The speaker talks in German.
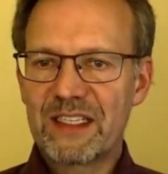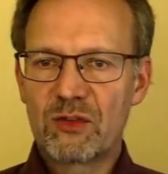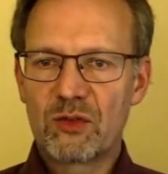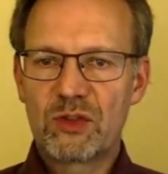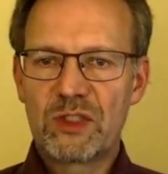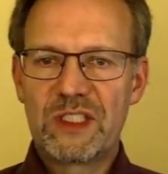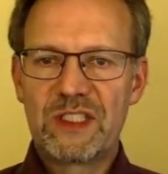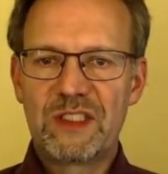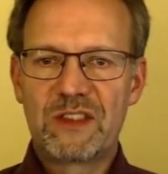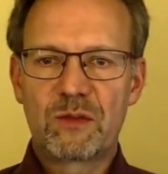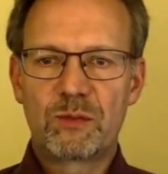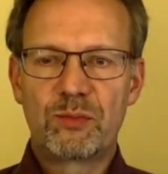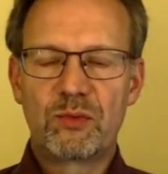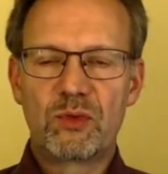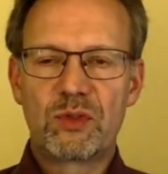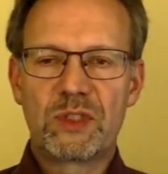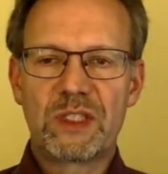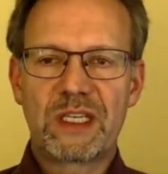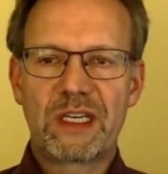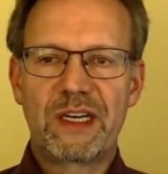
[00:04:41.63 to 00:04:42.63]

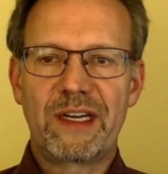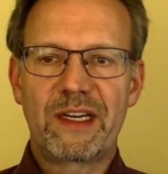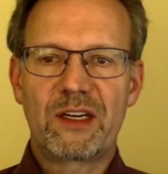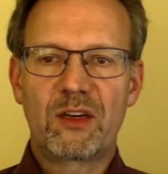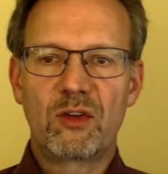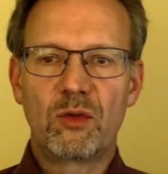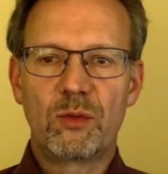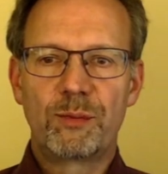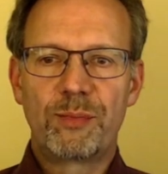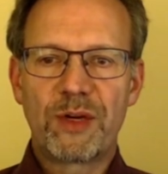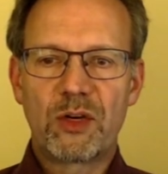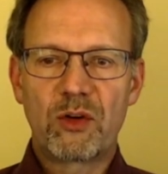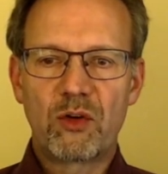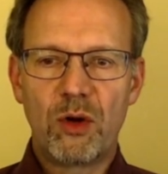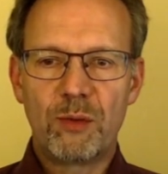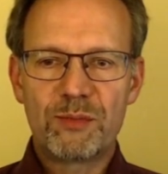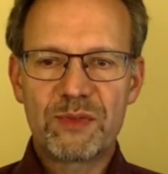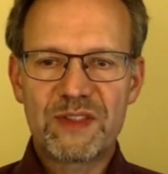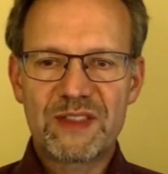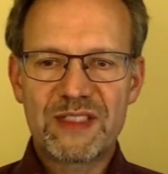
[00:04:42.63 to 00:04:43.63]
Notizbücher klicken und
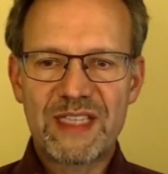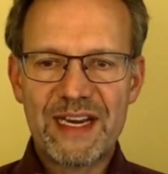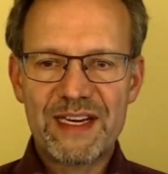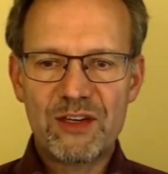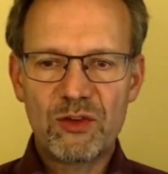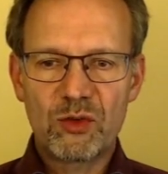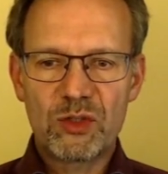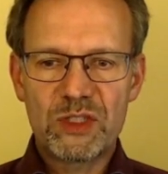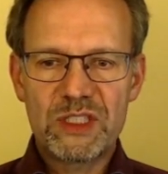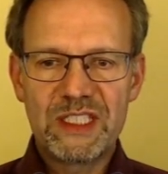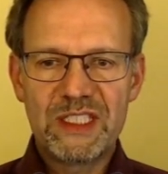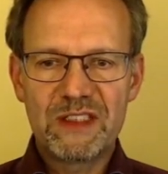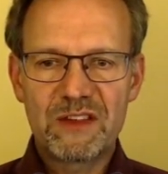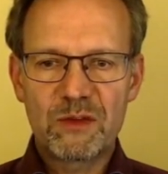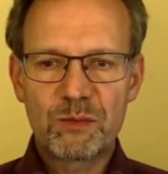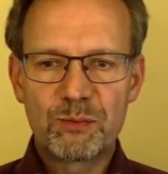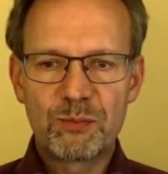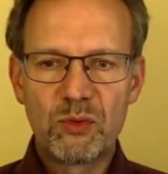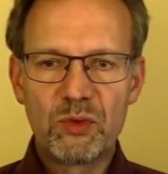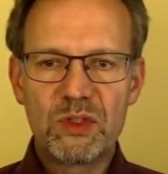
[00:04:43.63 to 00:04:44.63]
bekommst dann
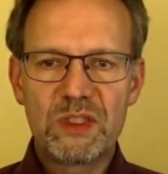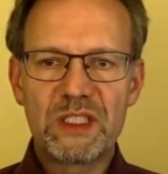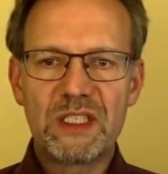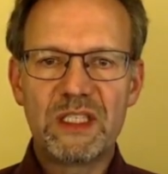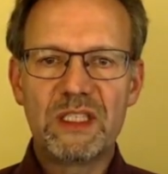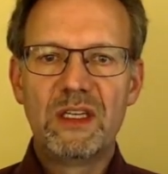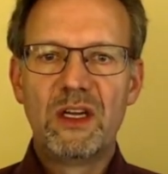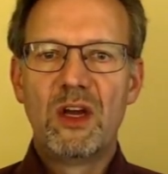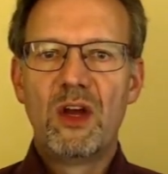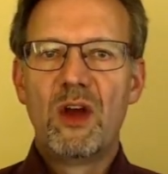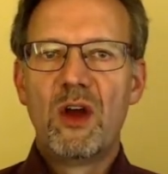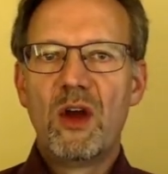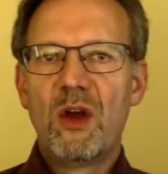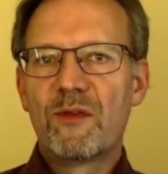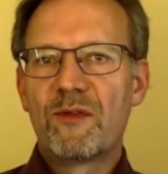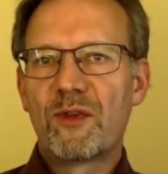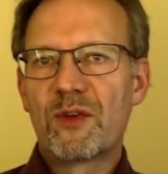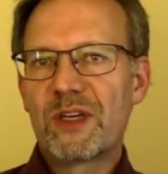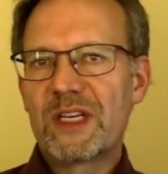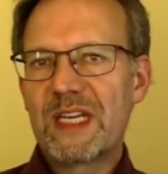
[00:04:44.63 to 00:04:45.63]
Notizbücher
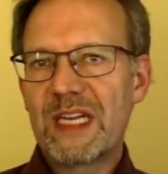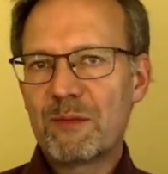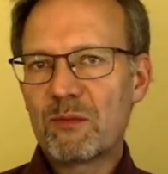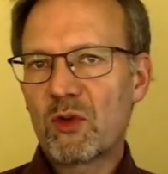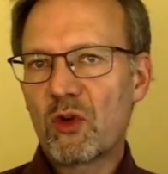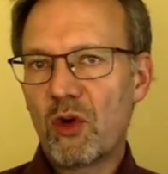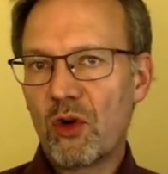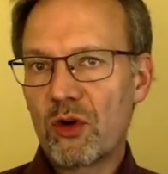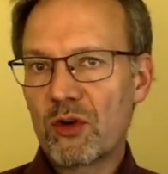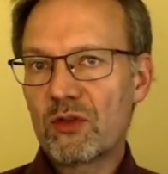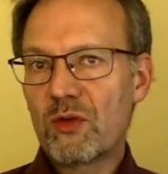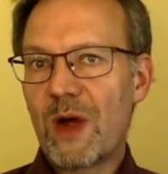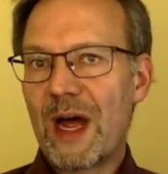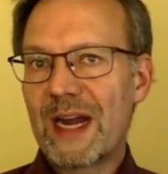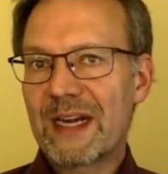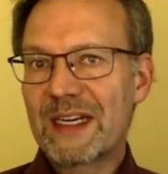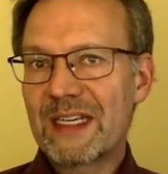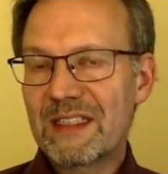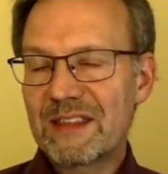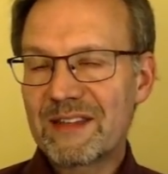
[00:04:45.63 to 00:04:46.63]
von dem Konto
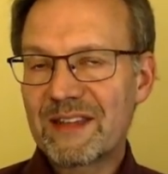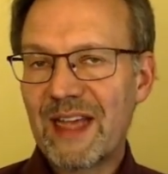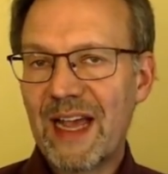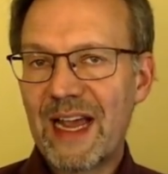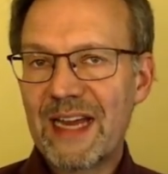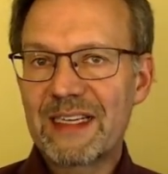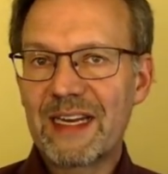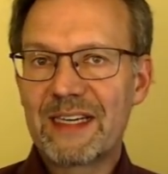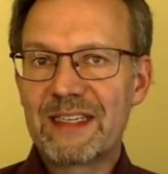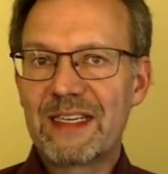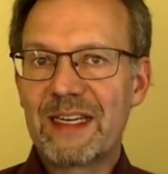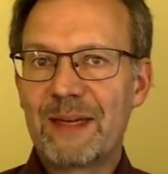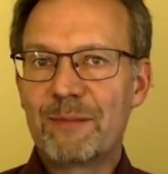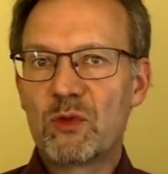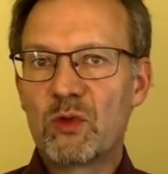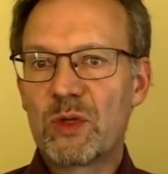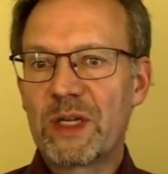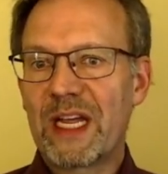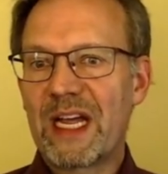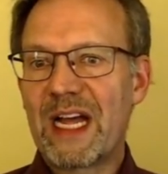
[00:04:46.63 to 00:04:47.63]
angezeigt, an dem
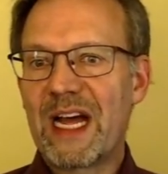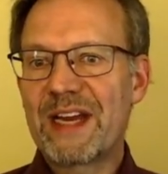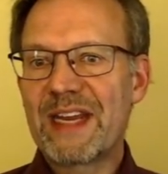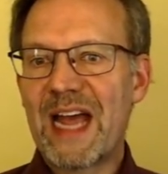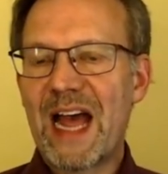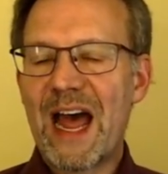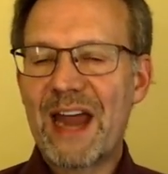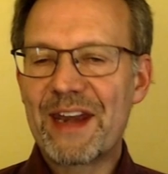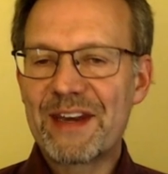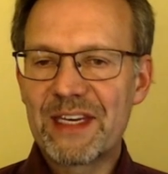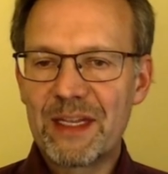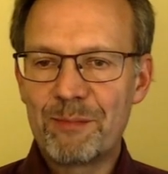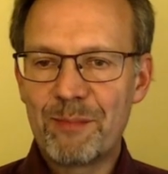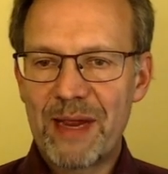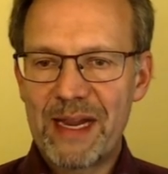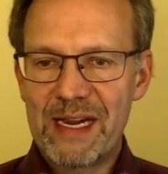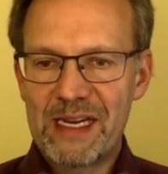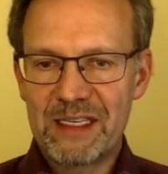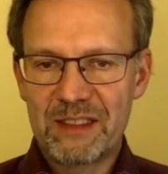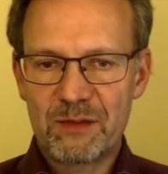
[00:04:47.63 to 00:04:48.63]
du gerade
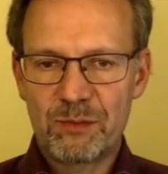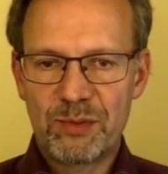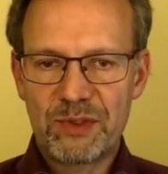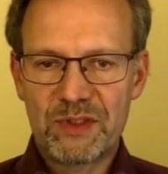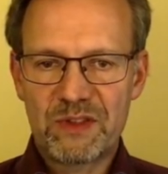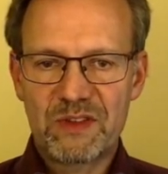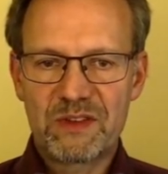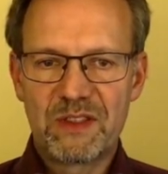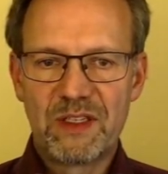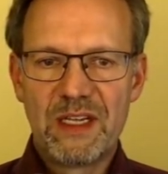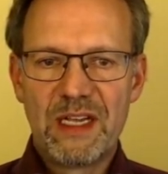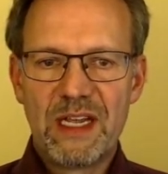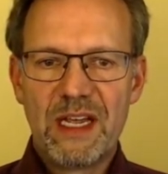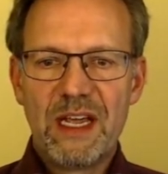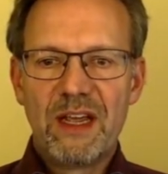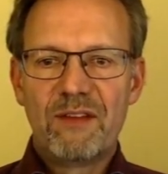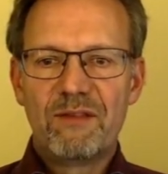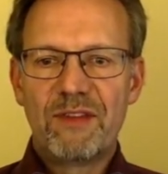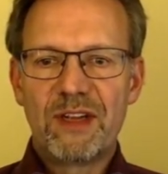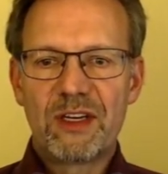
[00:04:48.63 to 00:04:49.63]
angemeldet bist.
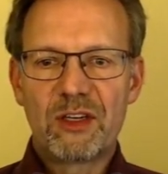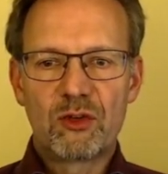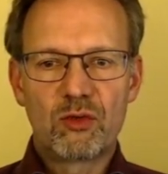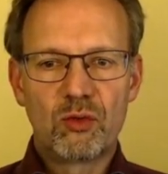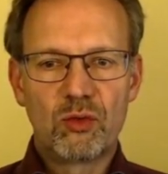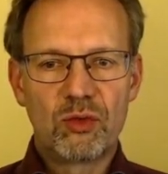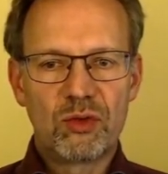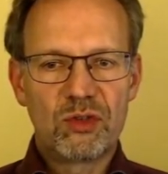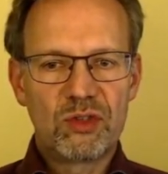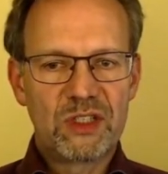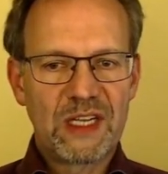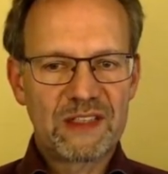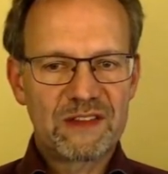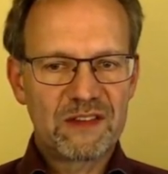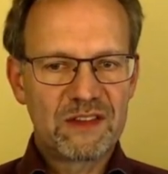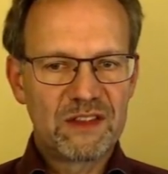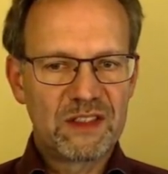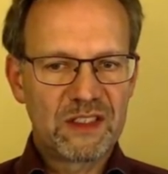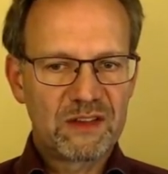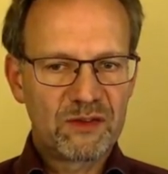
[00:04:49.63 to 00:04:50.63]
Wenn du
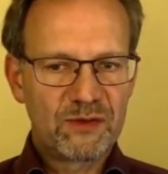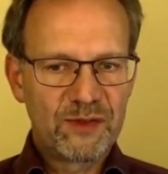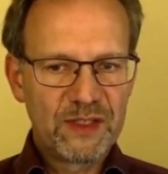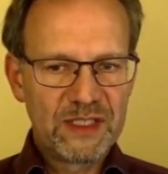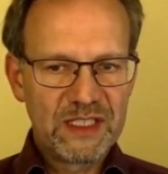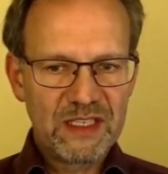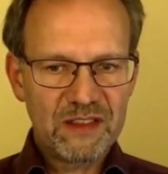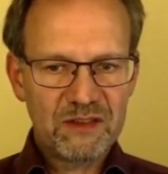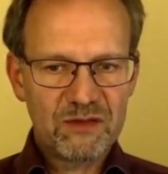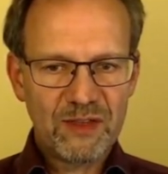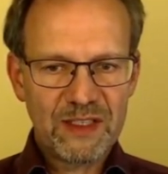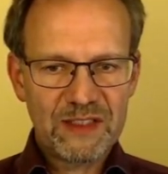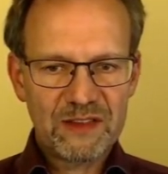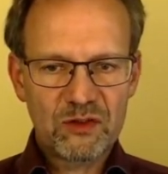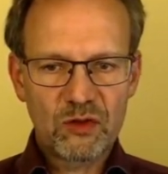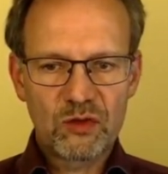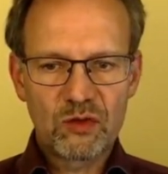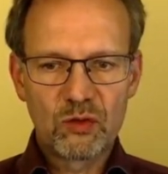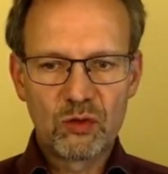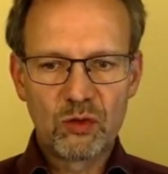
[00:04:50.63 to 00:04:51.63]
das nicht findest, was
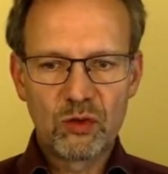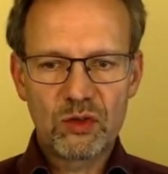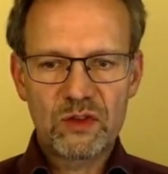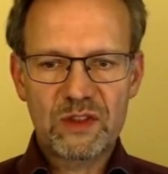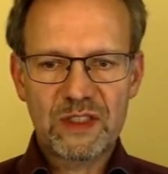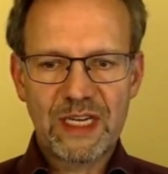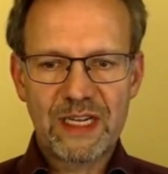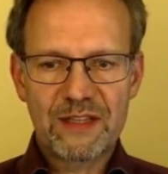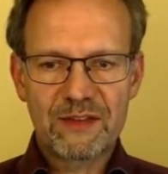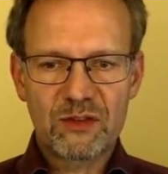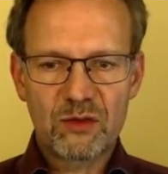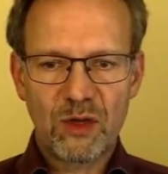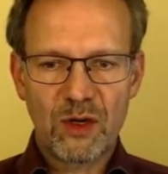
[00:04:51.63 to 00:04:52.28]
du suchst, kannst du